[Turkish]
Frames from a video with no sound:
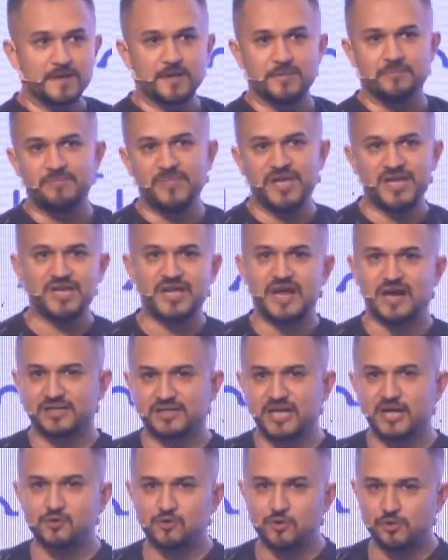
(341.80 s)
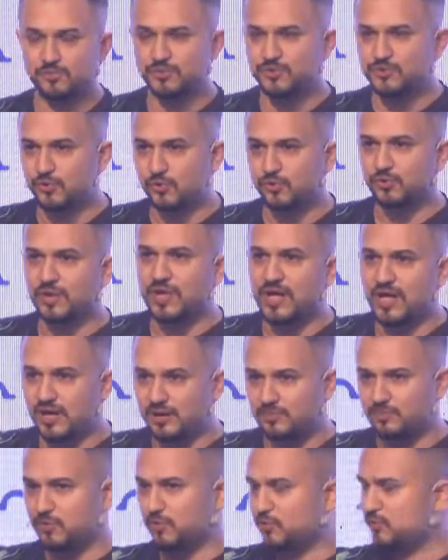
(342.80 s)
bir yerden komisyon
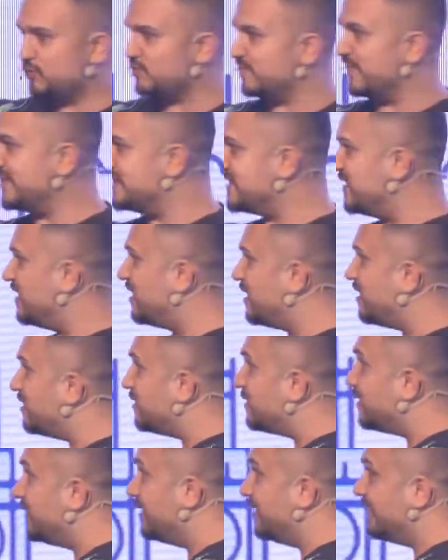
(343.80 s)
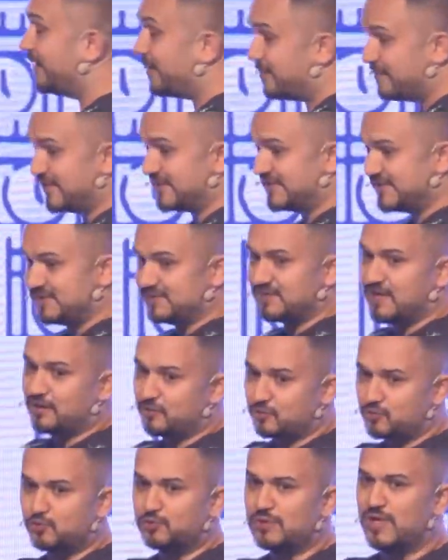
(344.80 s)
almıyoruz. Mesela e, en basitinden
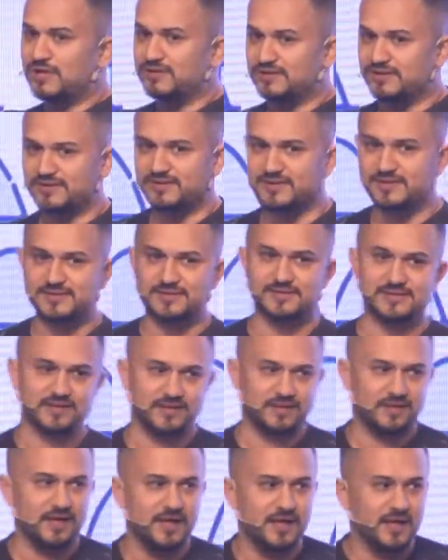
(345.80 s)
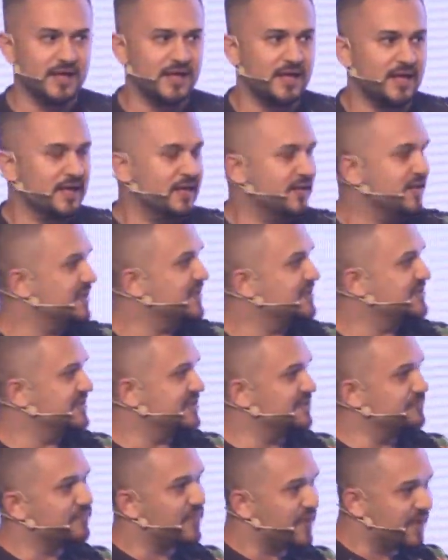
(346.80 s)
kullandığınız
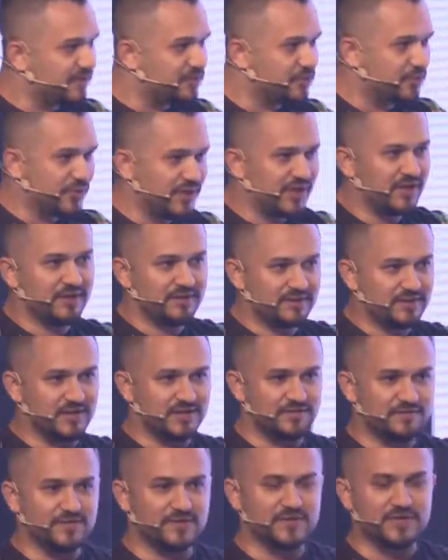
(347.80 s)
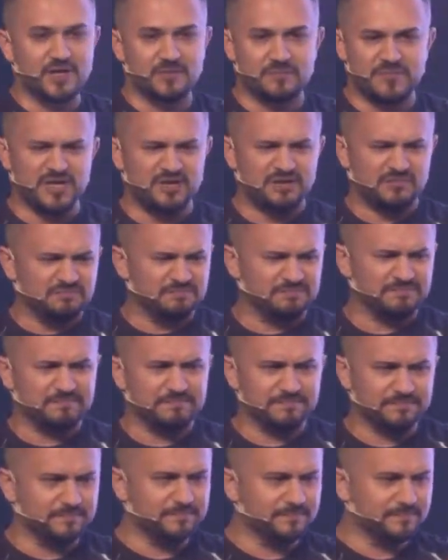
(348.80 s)
Easy Inventory tarafında bir...
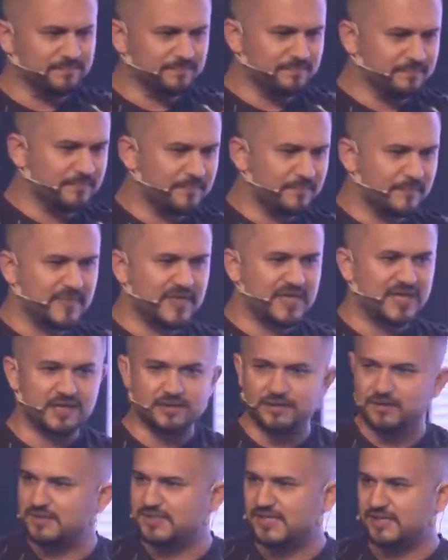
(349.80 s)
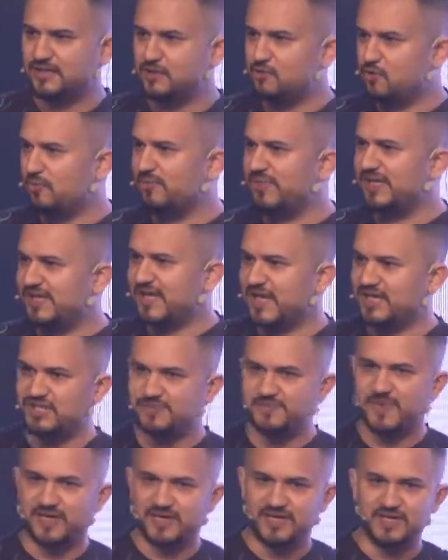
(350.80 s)
Hmm, zannediyorum bir
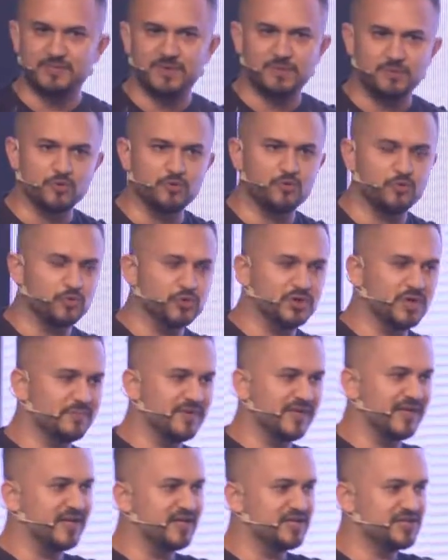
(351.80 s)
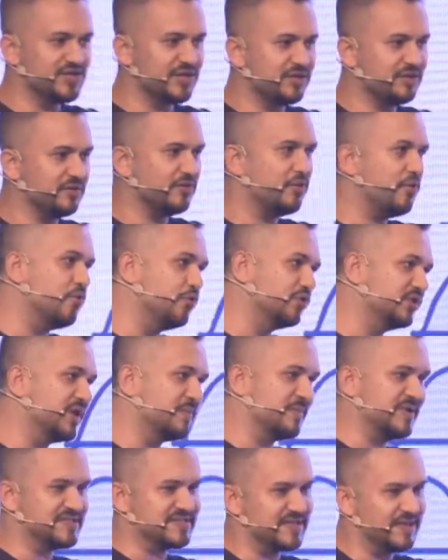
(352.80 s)
cashback gibi bir uygulama gelecek. Onda
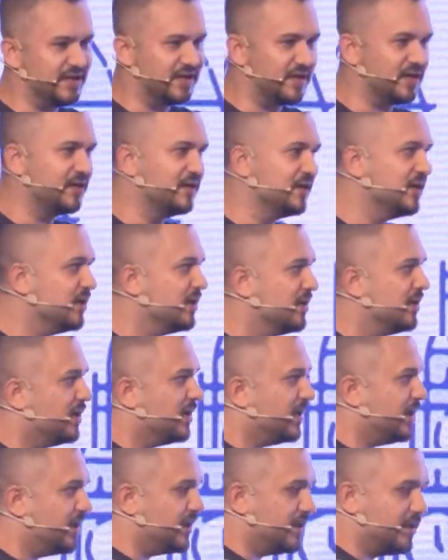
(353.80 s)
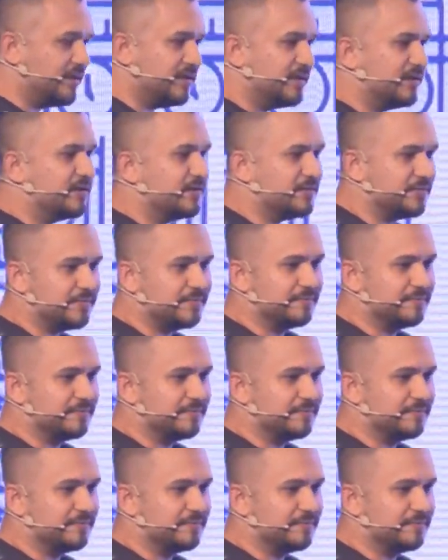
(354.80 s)
mesela e,